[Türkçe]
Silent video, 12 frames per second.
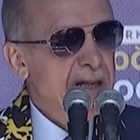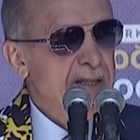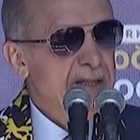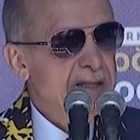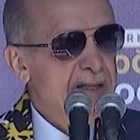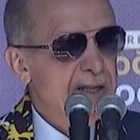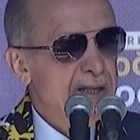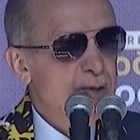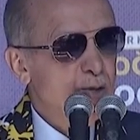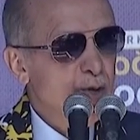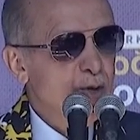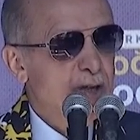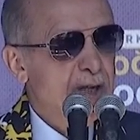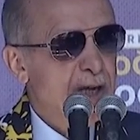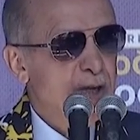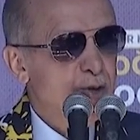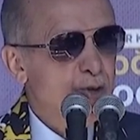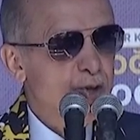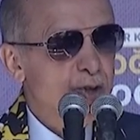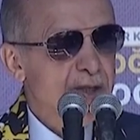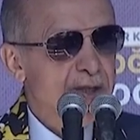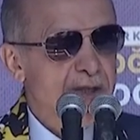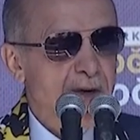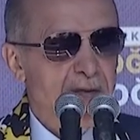kendisini Türkiye
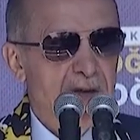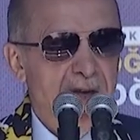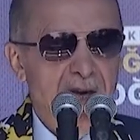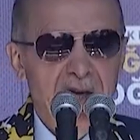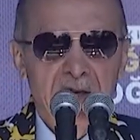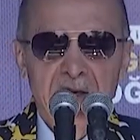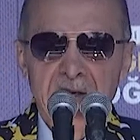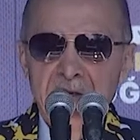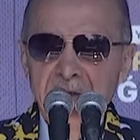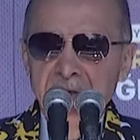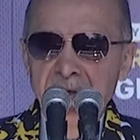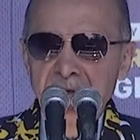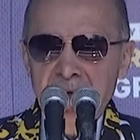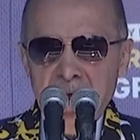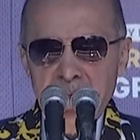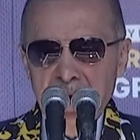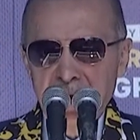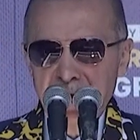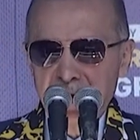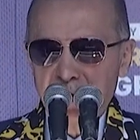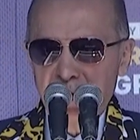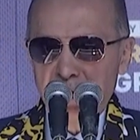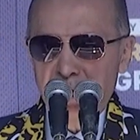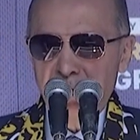yüzyılı safına katmanızı
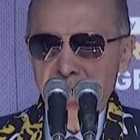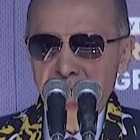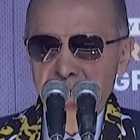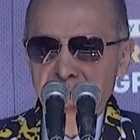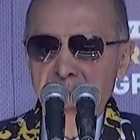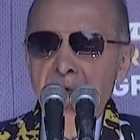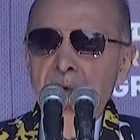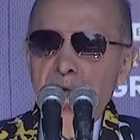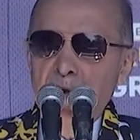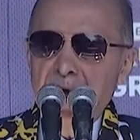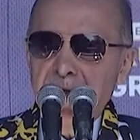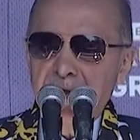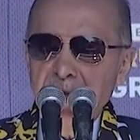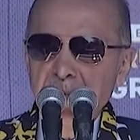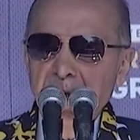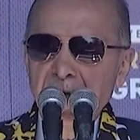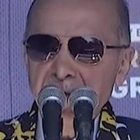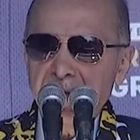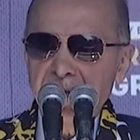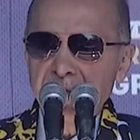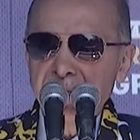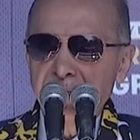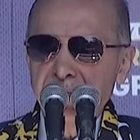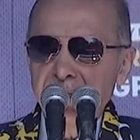istiyorum. Buna hazır mıyız?
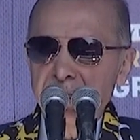